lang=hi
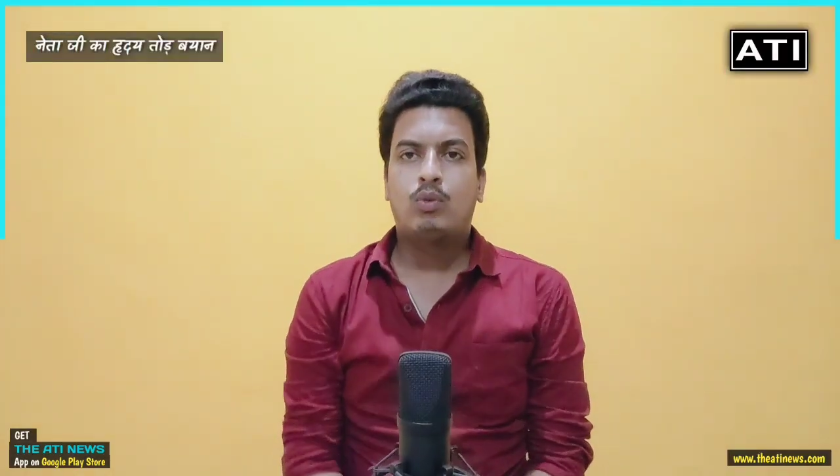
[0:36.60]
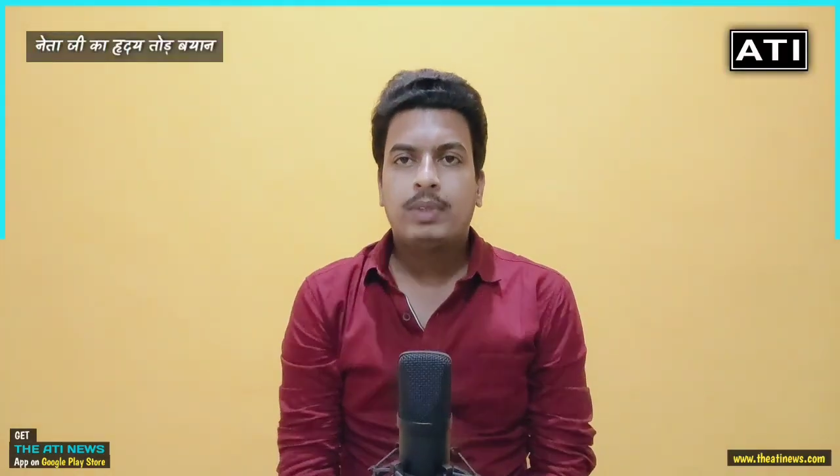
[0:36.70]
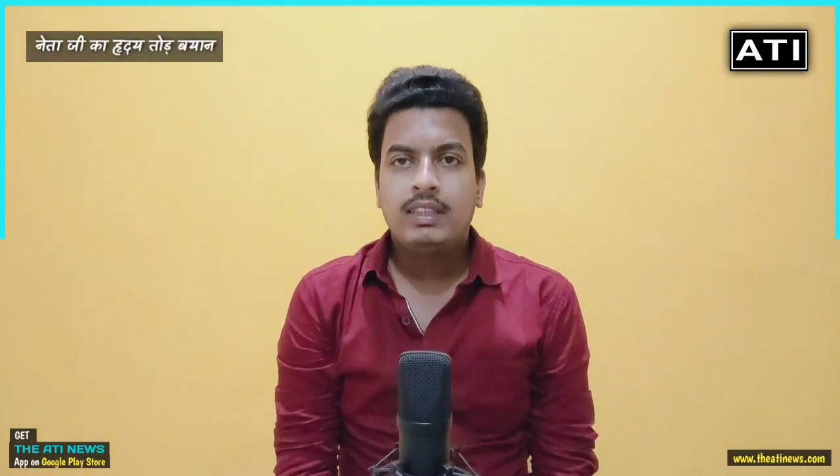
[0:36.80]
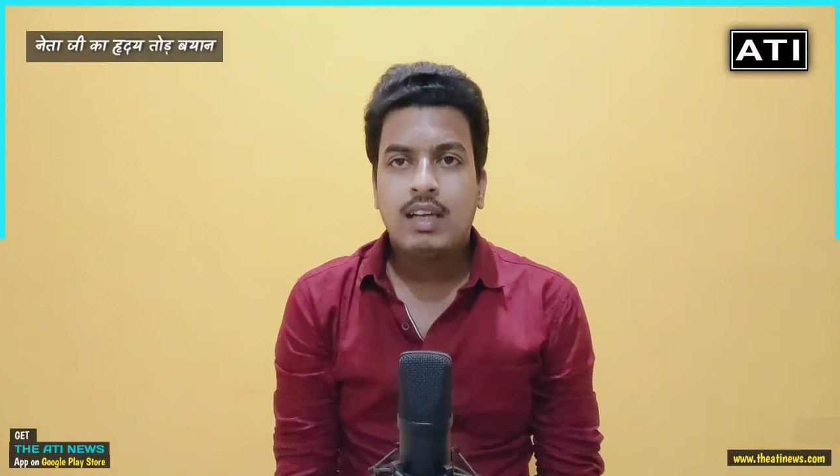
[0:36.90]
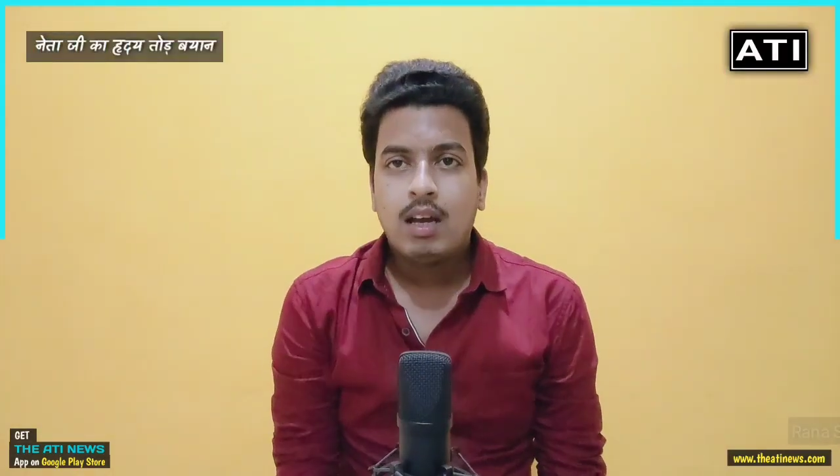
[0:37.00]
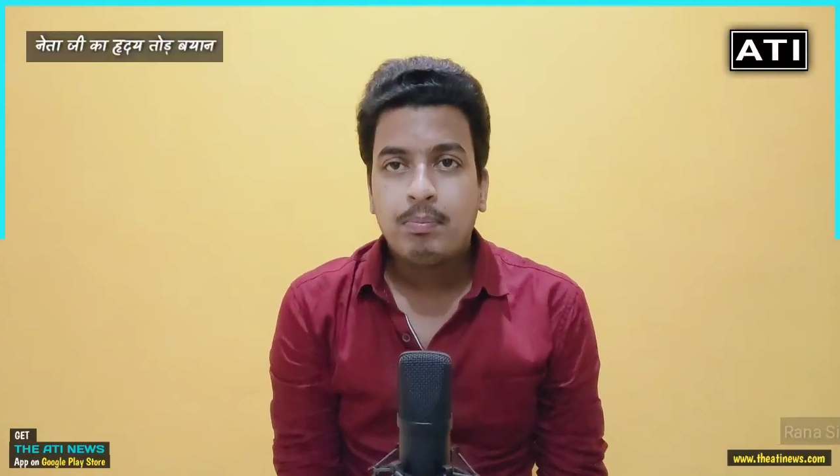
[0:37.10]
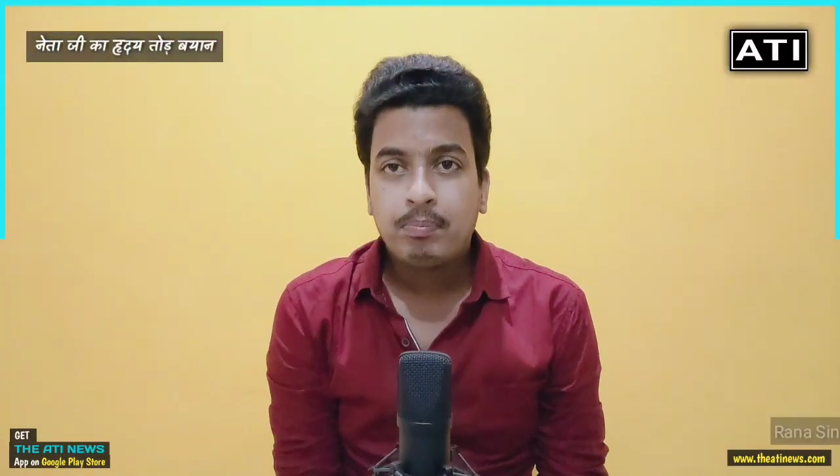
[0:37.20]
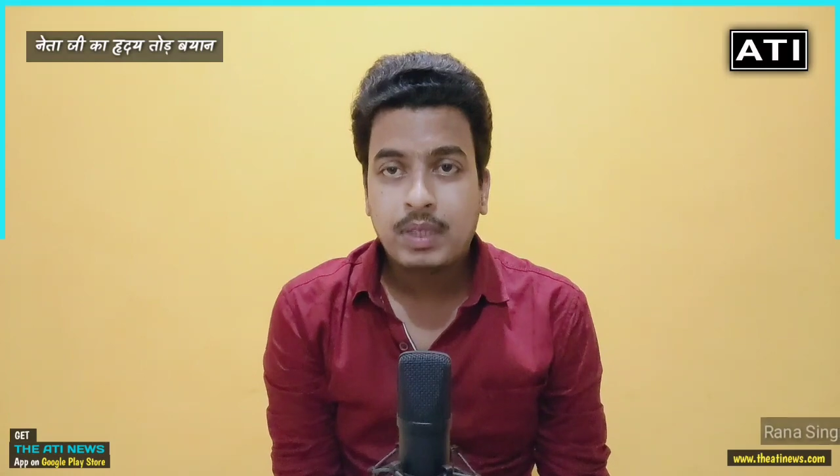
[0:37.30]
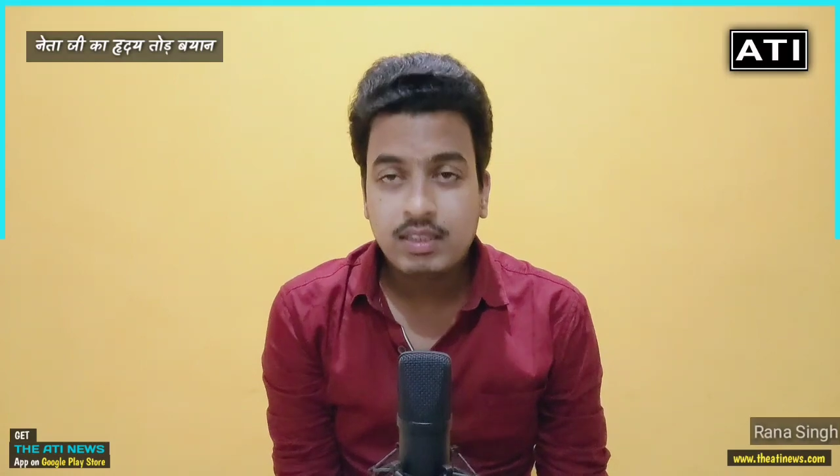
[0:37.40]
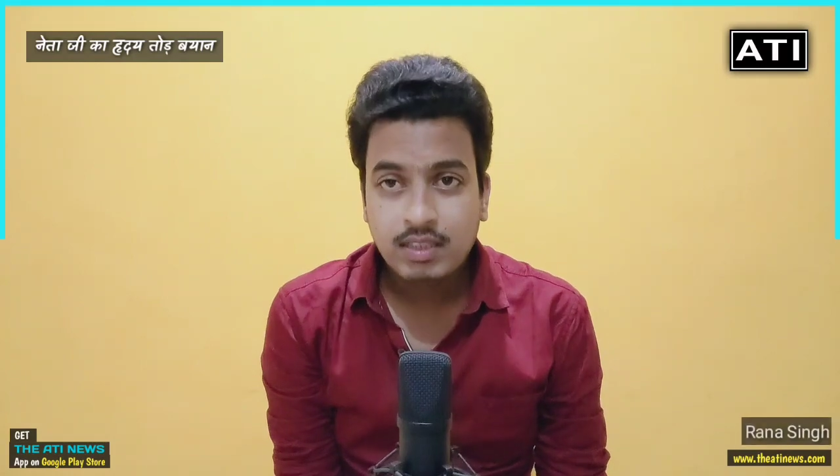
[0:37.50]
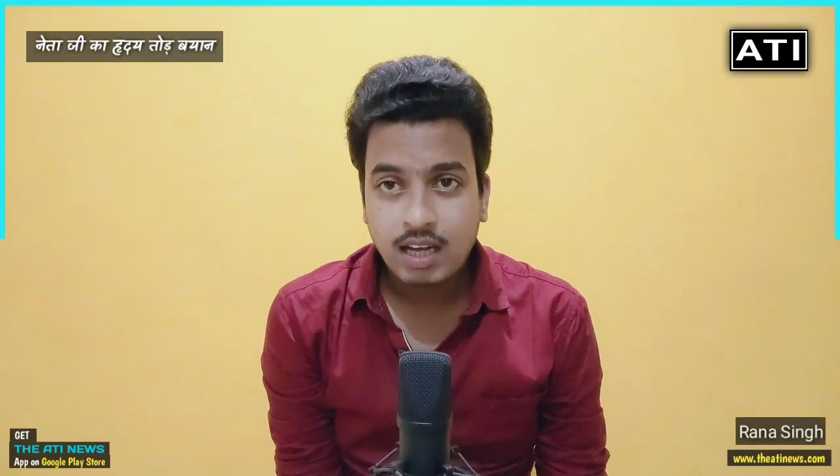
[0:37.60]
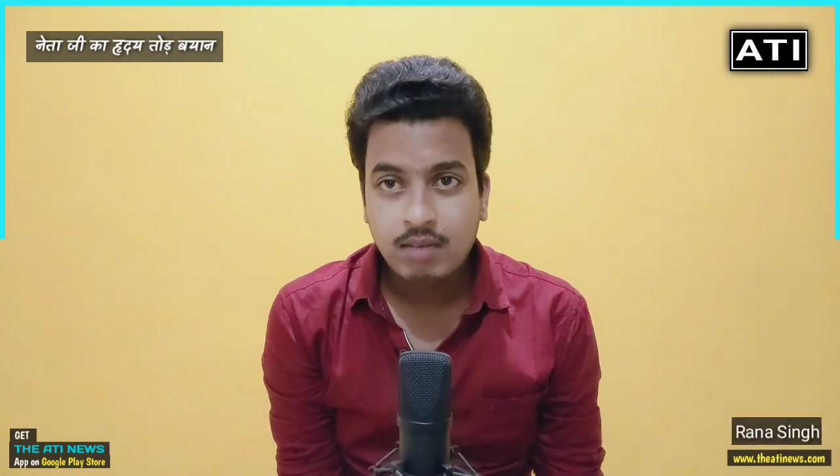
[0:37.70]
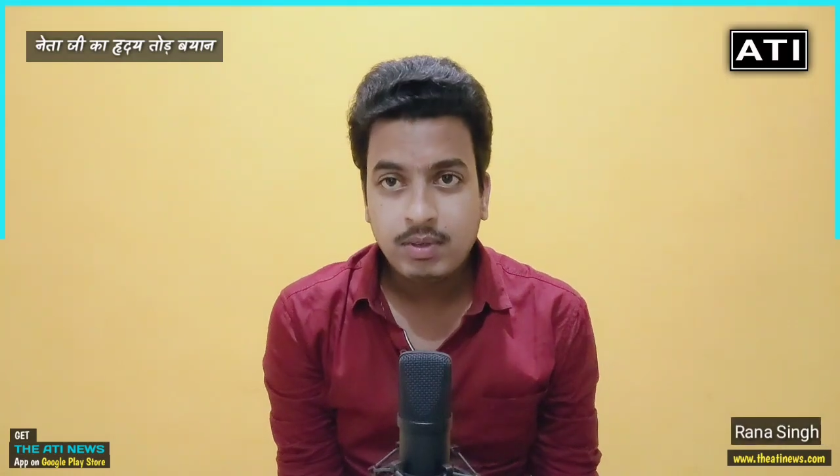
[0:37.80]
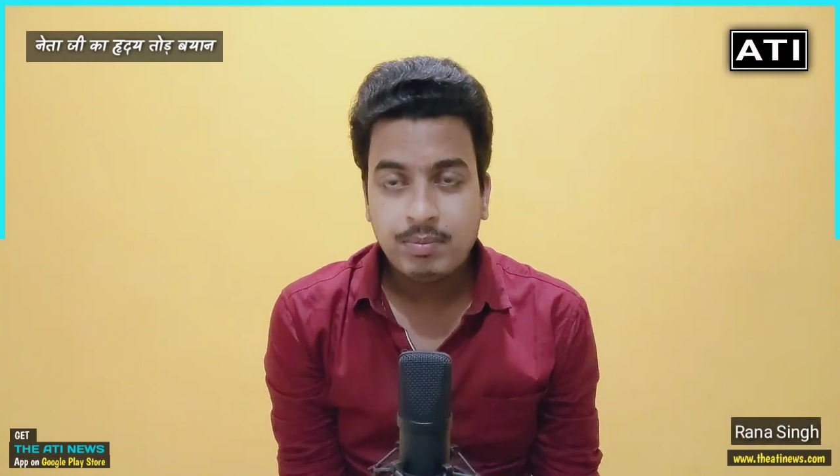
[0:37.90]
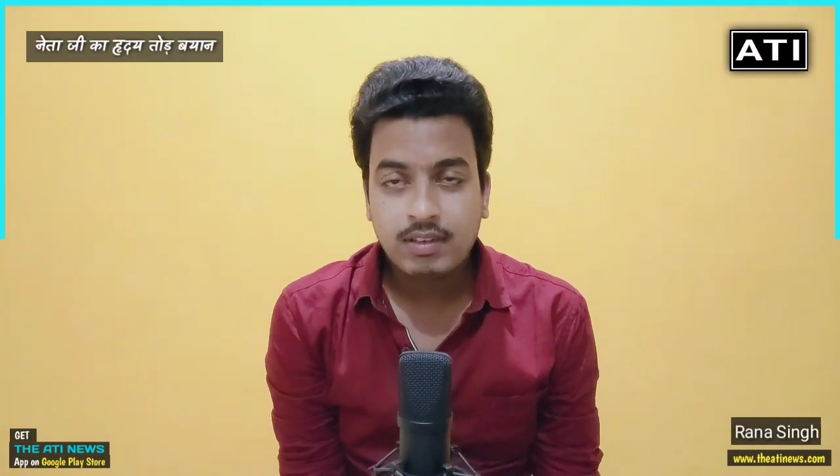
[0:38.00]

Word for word: भैया आप पंचानवे